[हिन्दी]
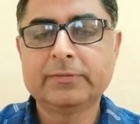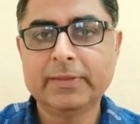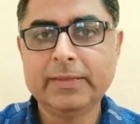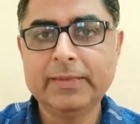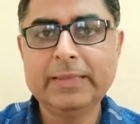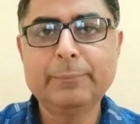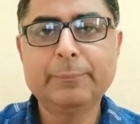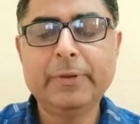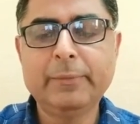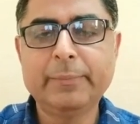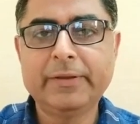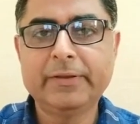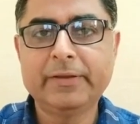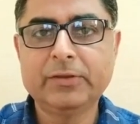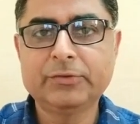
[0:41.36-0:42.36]
सही
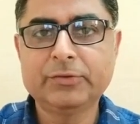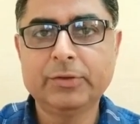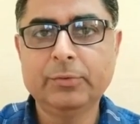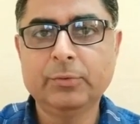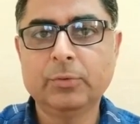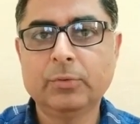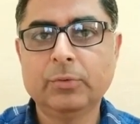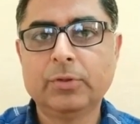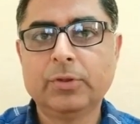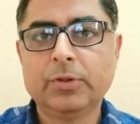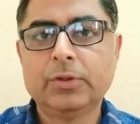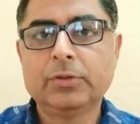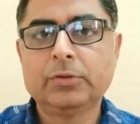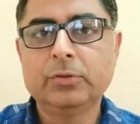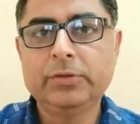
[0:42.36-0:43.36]
इम्प्लीमेंटेशन हो
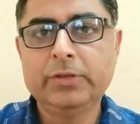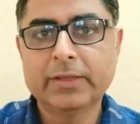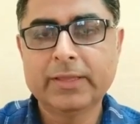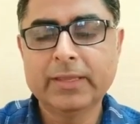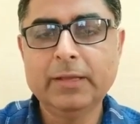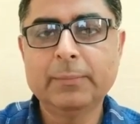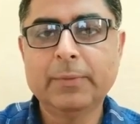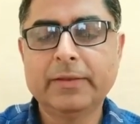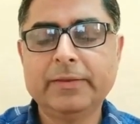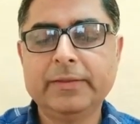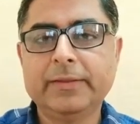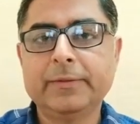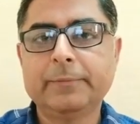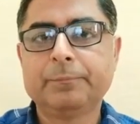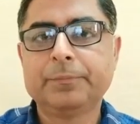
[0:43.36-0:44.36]
तो यकीन
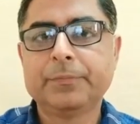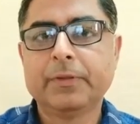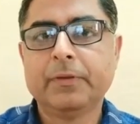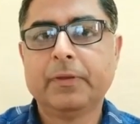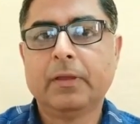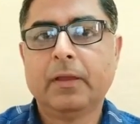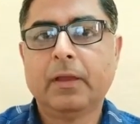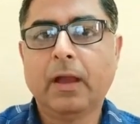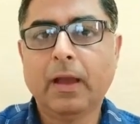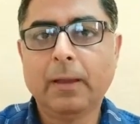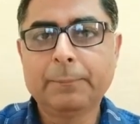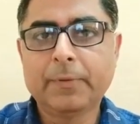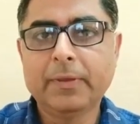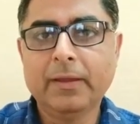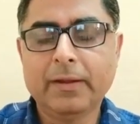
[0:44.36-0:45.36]
मानिए
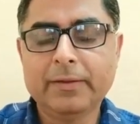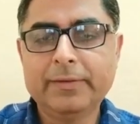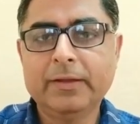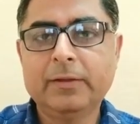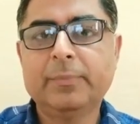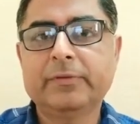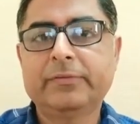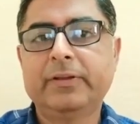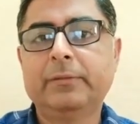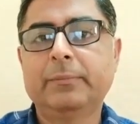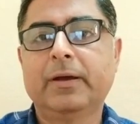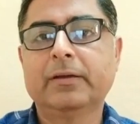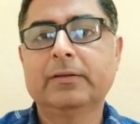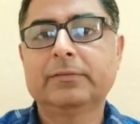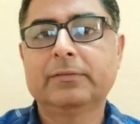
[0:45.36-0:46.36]
आपके 100 परसेंट
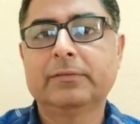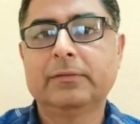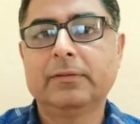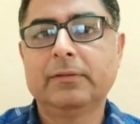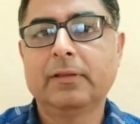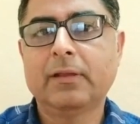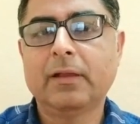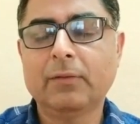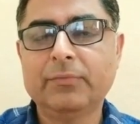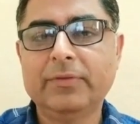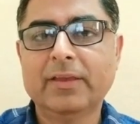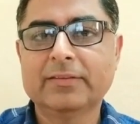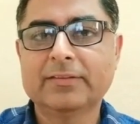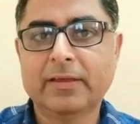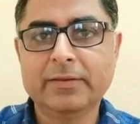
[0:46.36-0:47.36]
मार्क्स
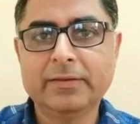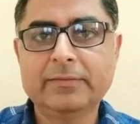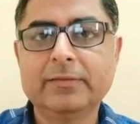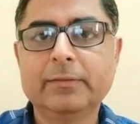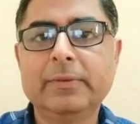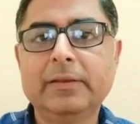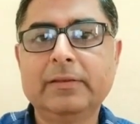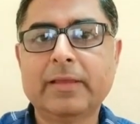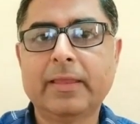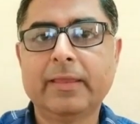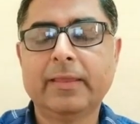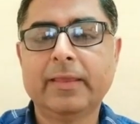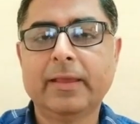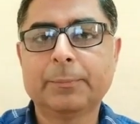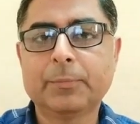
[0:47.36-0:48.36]
काफ़ी आसानी से मिल
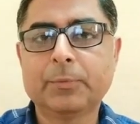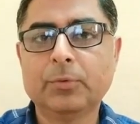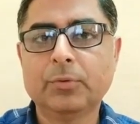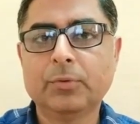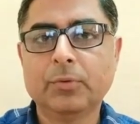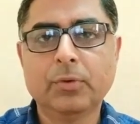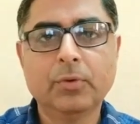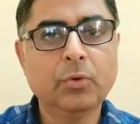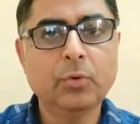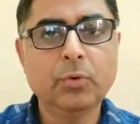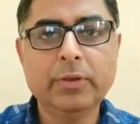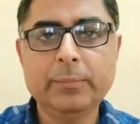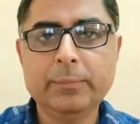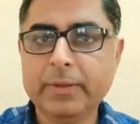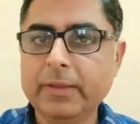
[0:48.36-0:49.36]
जाएंगे आपको
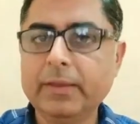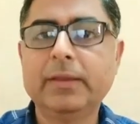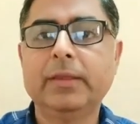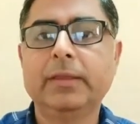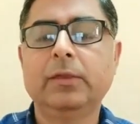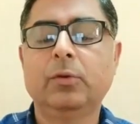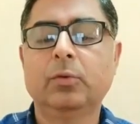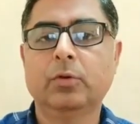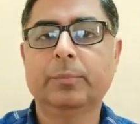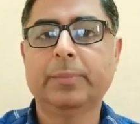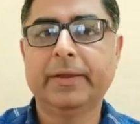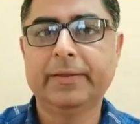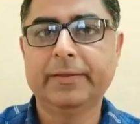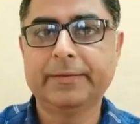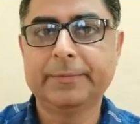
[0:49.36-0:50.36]
कोई भी नहीं रोक
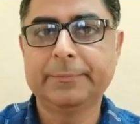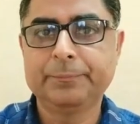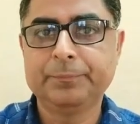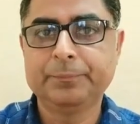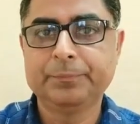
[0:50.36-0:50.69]
पाएगा